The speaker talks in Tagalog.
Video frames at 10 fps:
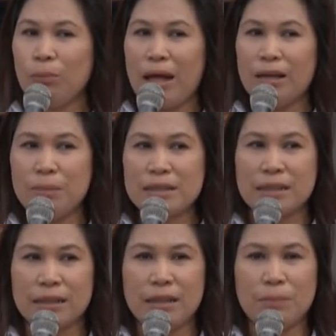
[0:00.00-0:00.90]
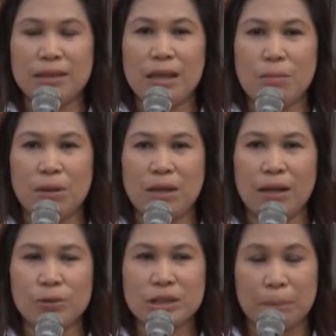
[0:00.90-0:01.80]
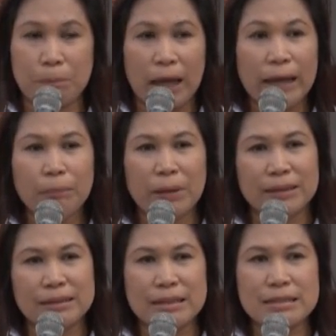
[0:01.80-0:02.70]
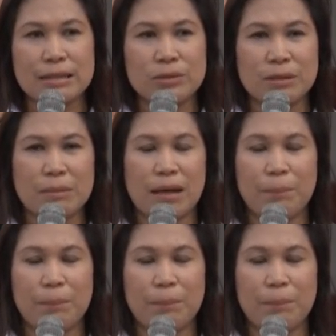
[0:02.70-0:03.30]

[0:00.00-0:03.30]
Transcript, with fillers: lumalabas ang iba't ibang mga usapin pagdating sa, usap,